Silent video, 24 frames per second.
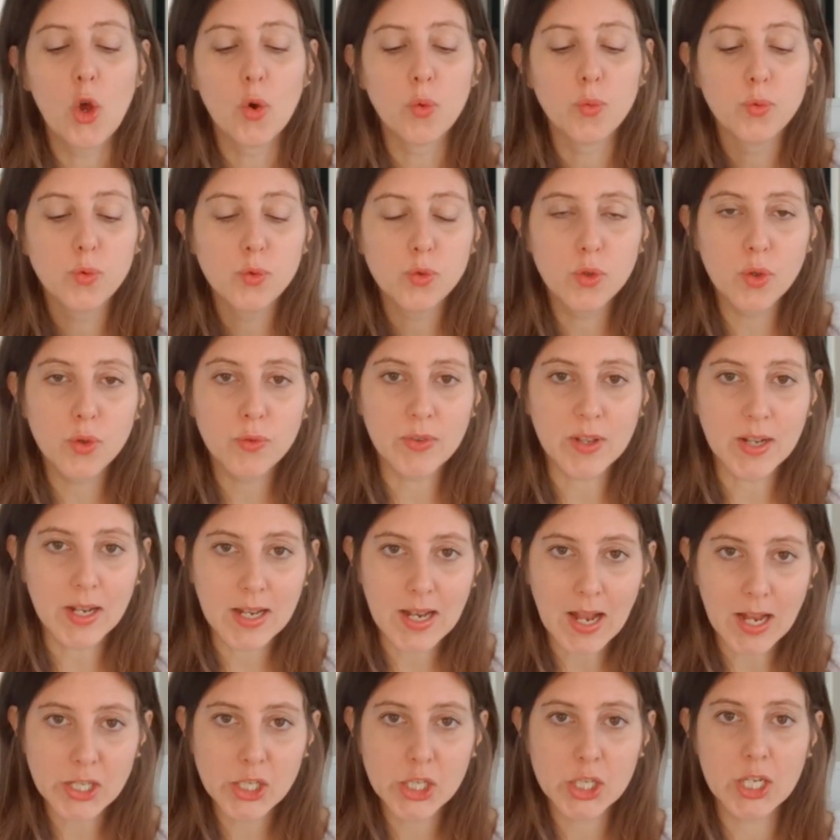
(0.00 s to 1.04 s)
Vous devez
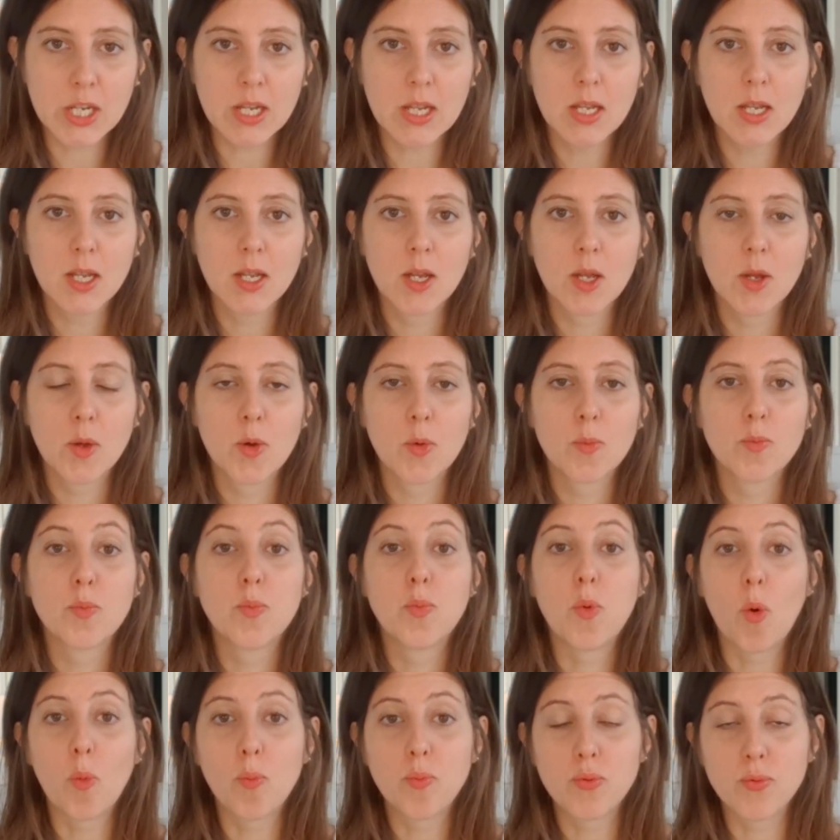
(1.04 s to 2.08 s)
lâcher
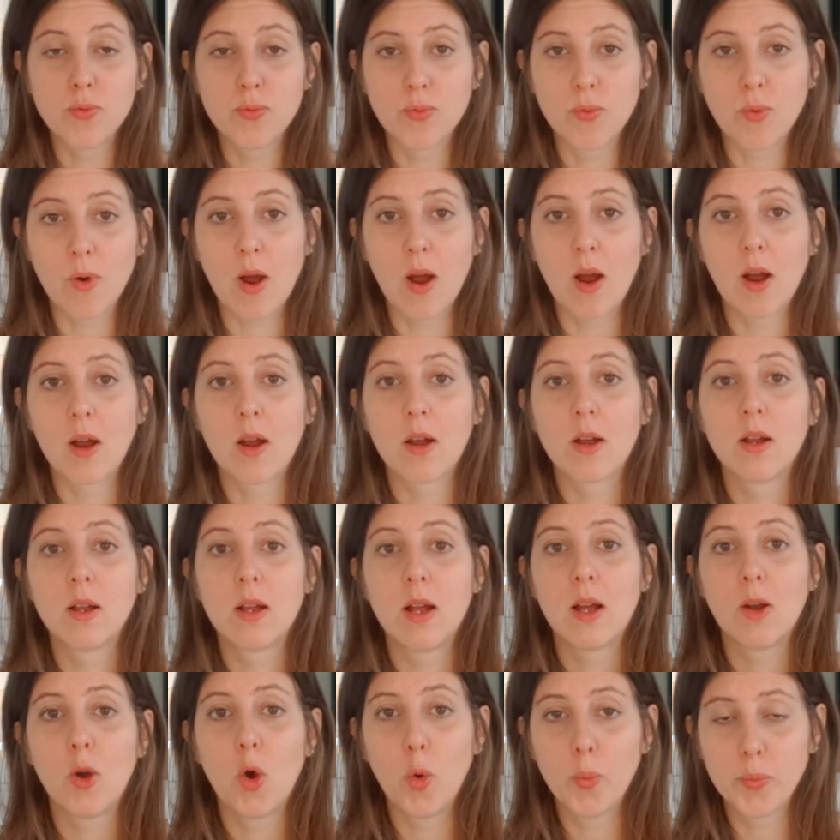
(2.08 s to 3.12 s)
pour pouvoir
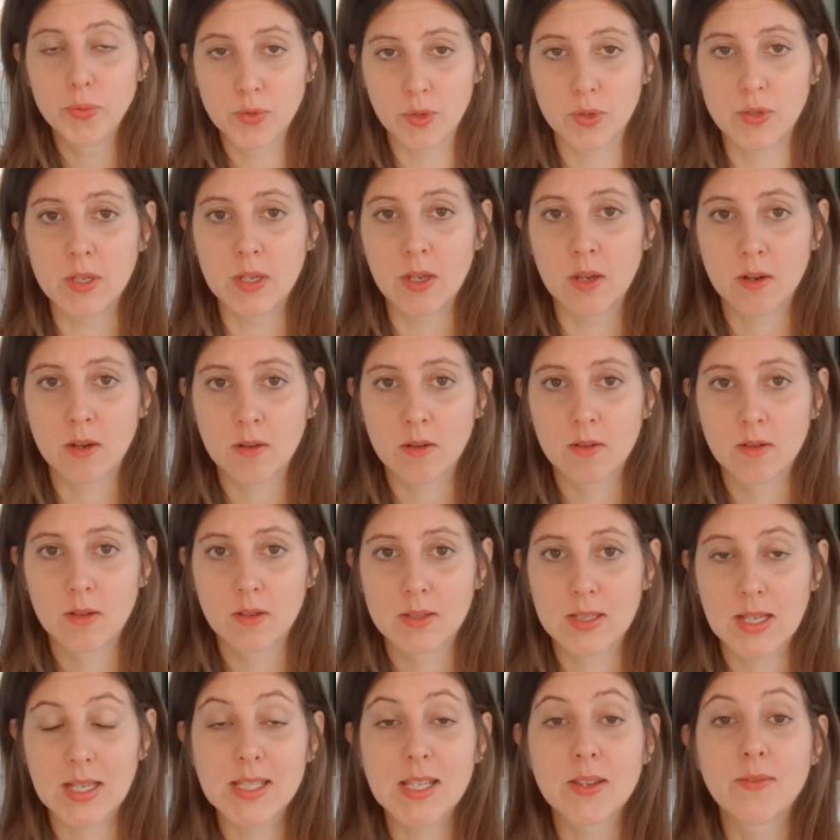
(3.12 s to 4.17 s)
obtenir.
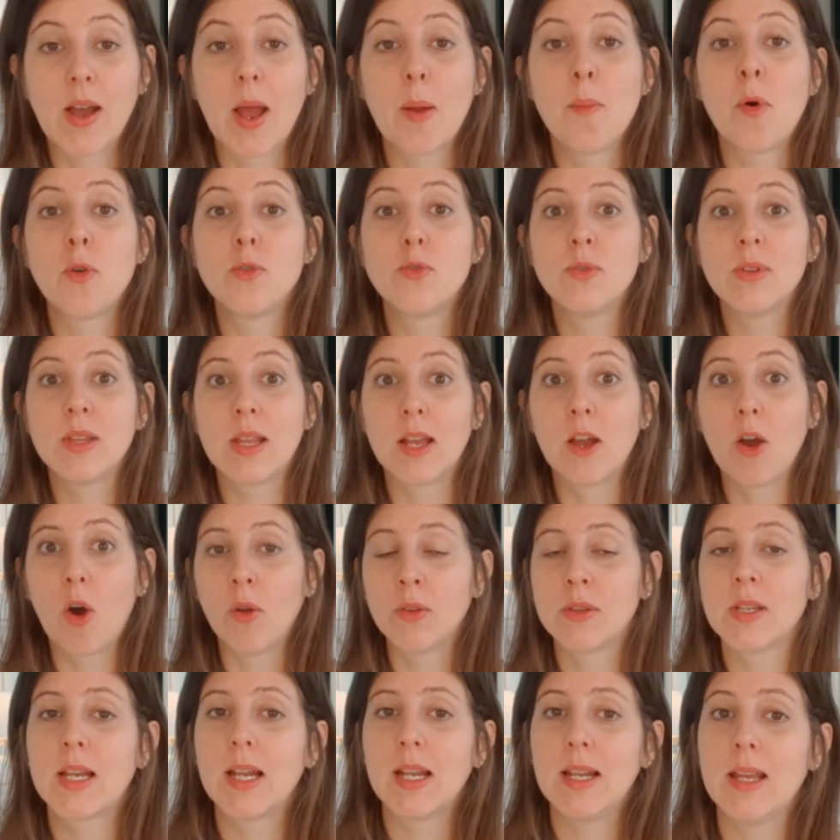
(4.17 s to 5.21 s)
Ça, c'est vraiment l'une des
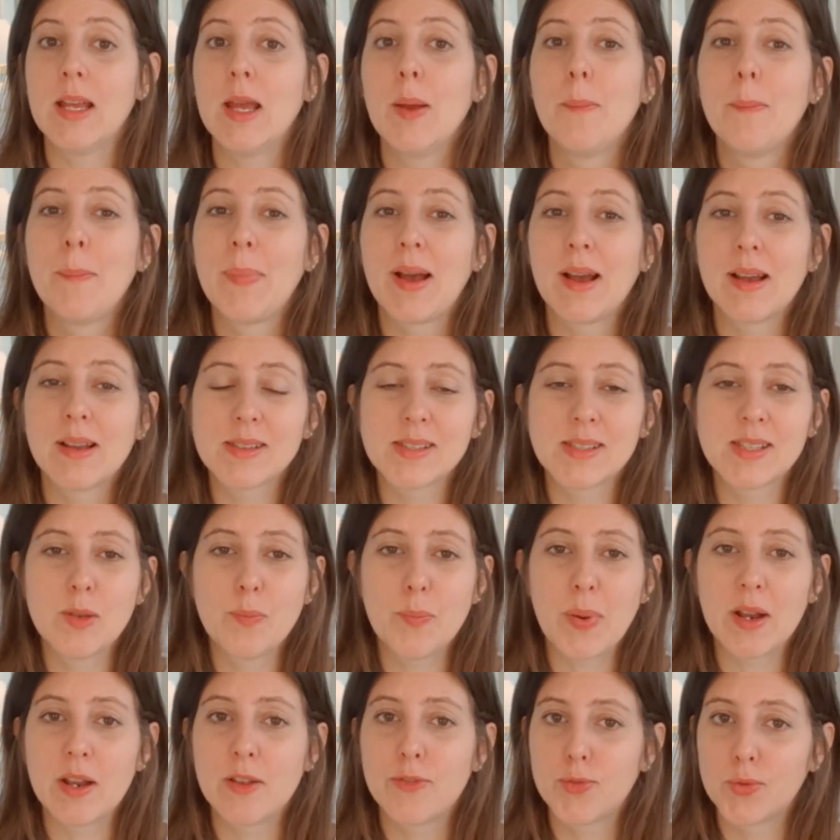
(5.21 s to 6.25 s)
grandes clés
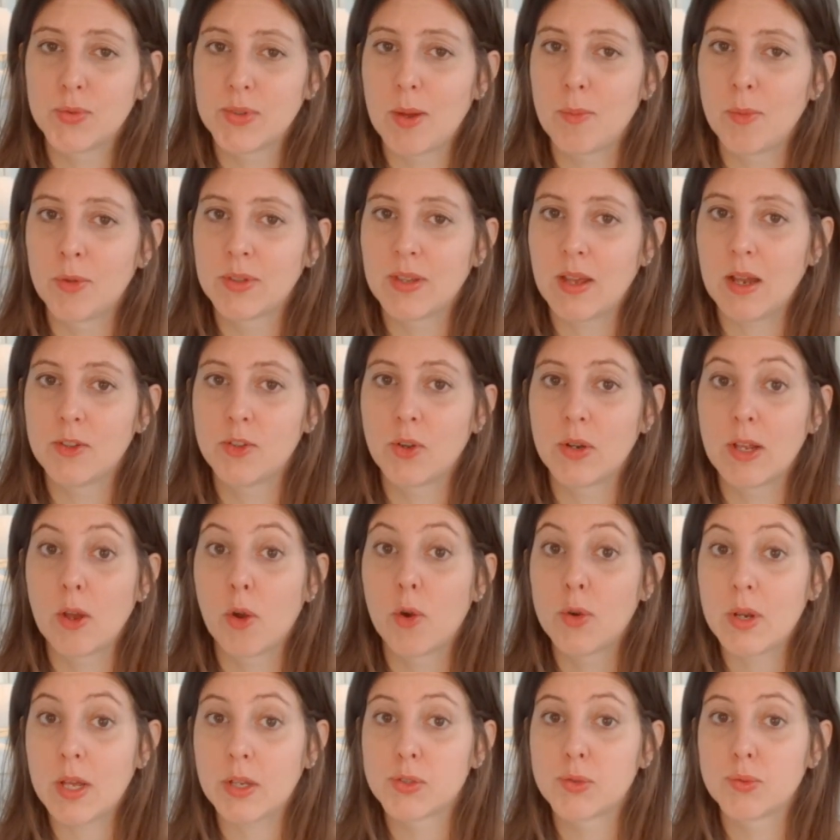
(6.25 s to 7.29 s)
principales et fondamentales dans les
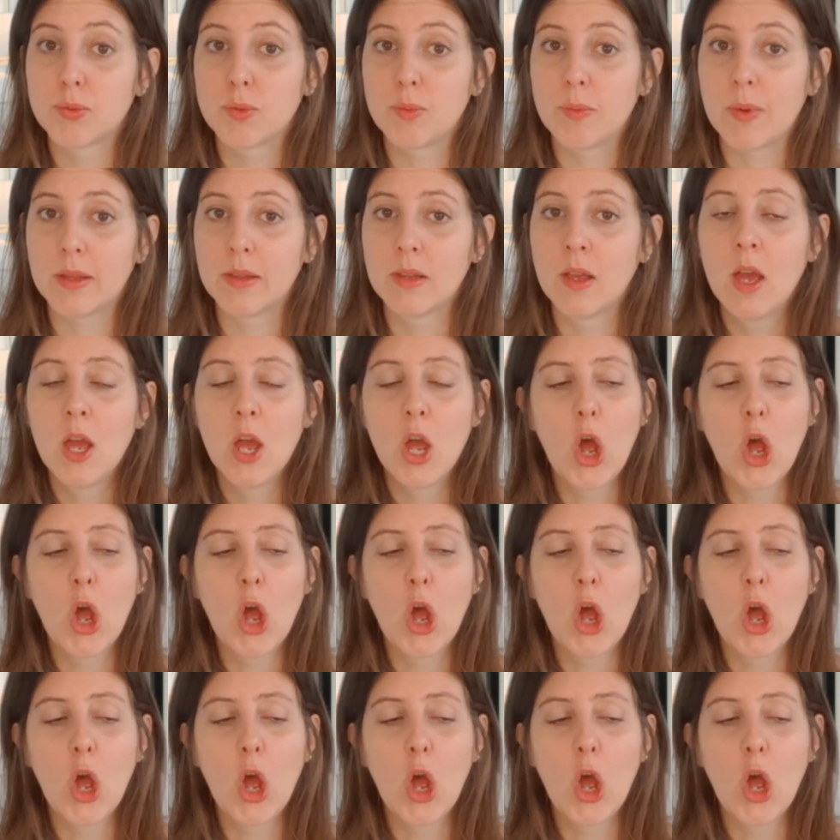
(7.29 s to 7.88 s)
relations humaines.